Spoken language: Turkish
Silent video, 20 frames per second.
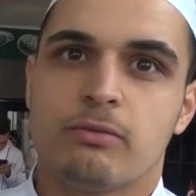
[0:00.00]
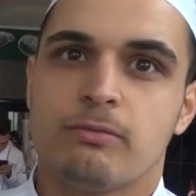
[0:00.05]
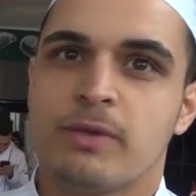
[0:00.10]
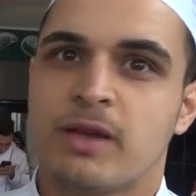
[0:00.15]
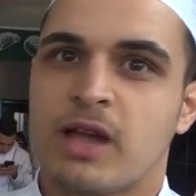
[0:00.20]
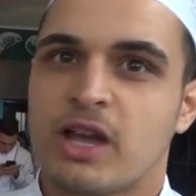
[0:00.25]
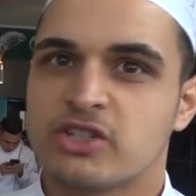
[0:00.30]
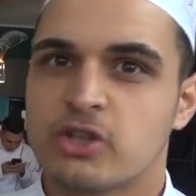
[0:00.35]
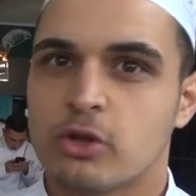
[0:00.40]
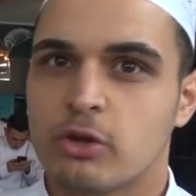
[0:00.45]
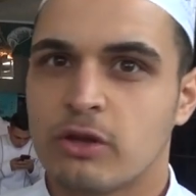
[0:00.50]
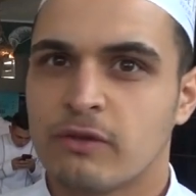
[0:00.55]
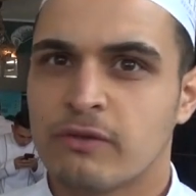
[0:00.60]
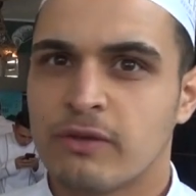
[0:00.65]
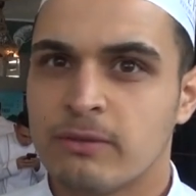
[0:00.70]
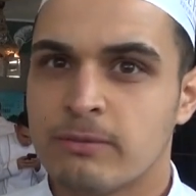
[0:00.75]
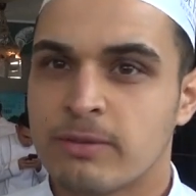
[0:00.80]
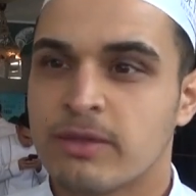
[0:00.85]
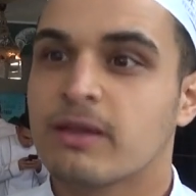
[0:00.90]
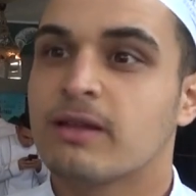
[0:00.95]
Birkaç örnek
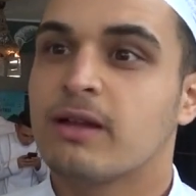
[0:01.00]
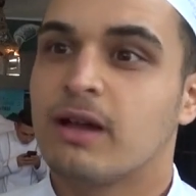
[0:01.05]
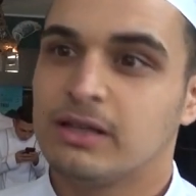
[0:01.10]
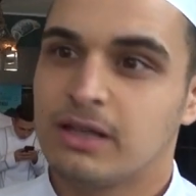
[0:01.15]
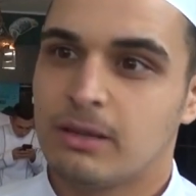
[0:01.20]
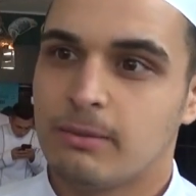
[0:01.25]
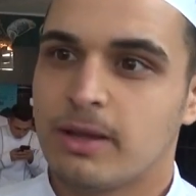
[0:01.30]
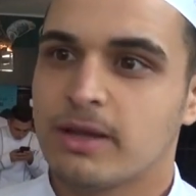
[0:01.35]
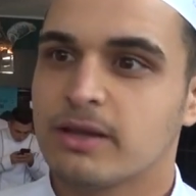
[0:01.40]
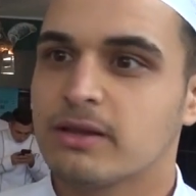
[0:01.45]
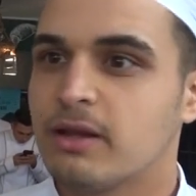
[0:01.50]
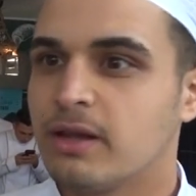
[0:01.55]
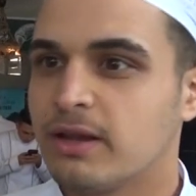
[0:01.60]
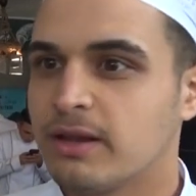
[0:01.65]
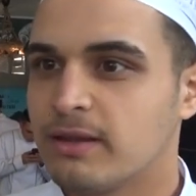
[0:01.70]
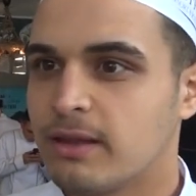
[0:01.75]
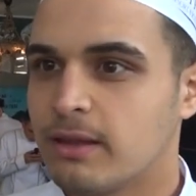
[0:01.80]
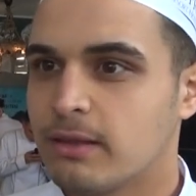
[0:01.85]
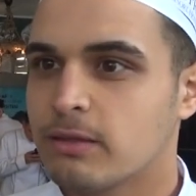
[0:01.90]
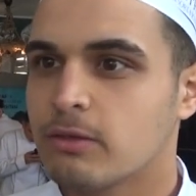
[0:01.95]
vereyim kalamar,
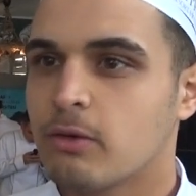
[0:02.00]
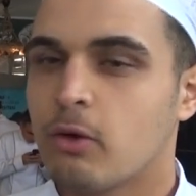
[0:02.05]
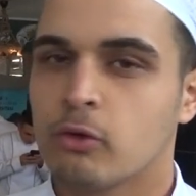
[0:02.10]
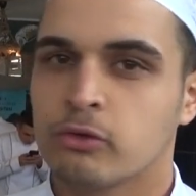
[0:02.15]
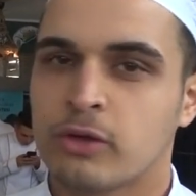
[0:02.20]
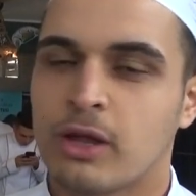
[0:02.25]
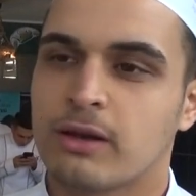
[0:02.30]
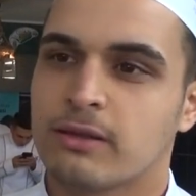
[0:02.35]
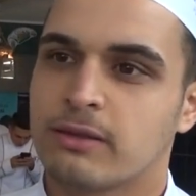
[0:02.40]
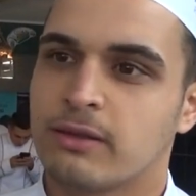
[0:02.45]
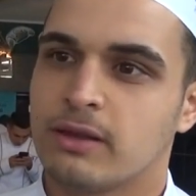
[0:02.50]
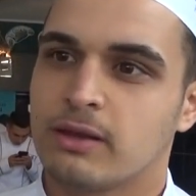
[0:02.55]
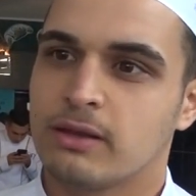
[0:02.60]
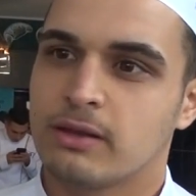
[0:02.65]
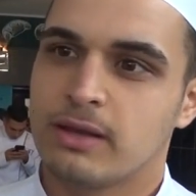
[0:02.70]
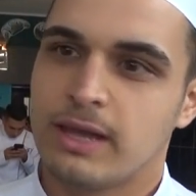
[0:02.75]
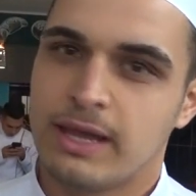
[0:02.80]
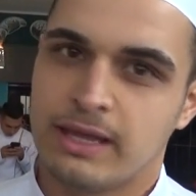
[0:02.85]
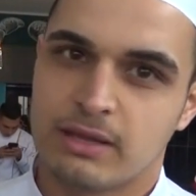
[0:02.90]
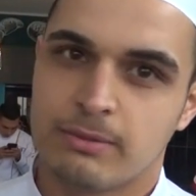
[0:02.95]
karides o tarzda
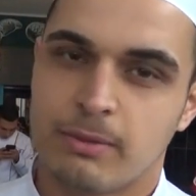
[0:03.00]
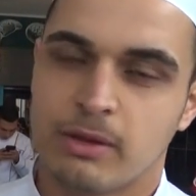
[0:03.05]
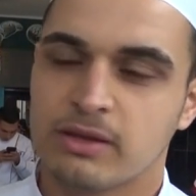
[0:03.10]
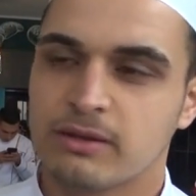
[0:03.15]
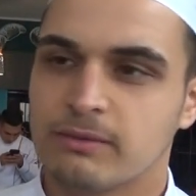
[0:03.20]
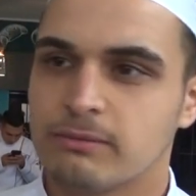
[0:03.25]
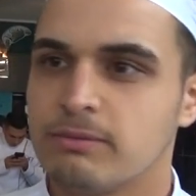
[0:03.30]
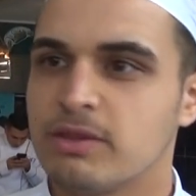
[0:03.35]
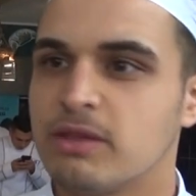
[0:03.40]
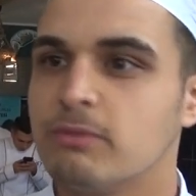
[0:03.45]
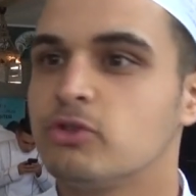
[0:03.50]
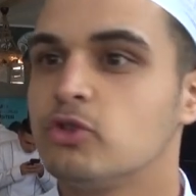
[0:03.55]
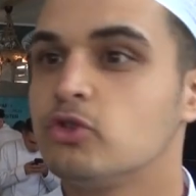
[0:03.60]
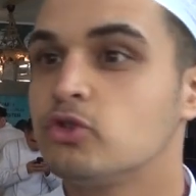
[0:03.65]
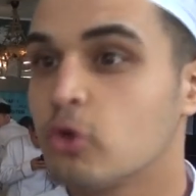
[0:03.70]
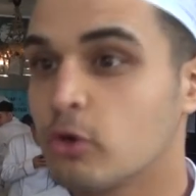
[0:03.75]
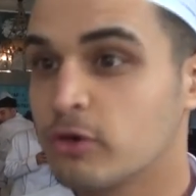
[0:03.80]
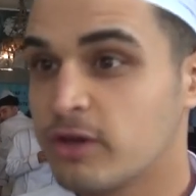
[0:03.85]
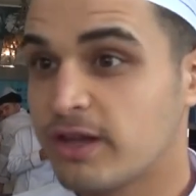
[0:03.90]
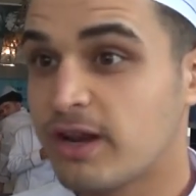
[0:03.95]
eğitim aldık. Bizim için
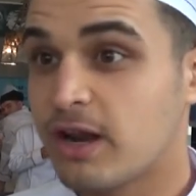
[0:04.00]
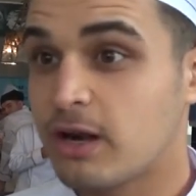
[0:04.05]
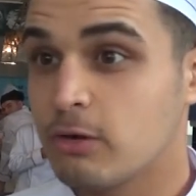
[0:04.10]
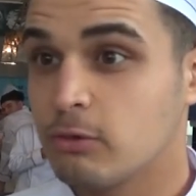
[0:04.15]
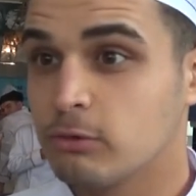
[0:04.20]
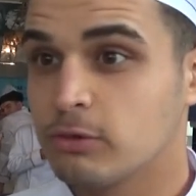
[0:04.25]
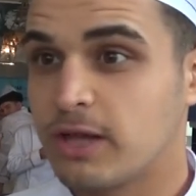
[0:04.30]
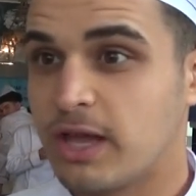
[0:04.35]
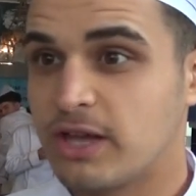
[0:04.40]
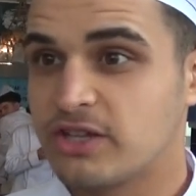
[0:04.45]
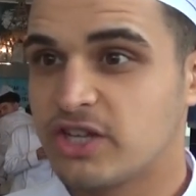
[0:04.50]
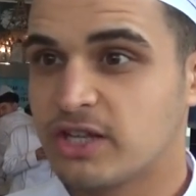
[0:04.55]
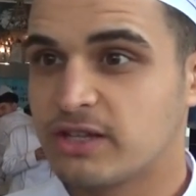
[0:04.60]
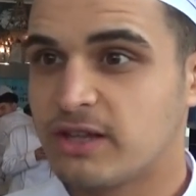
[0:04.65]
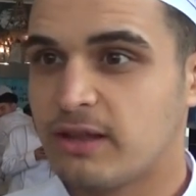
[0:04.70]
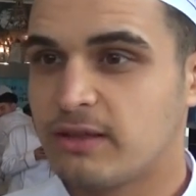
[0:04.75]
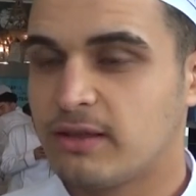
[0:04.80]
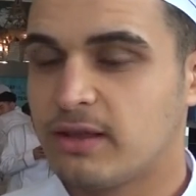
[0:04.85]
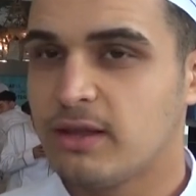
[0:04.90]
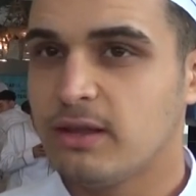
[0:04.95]
çok yararlı oldu
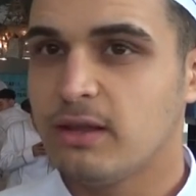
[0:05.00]
gerçekten de.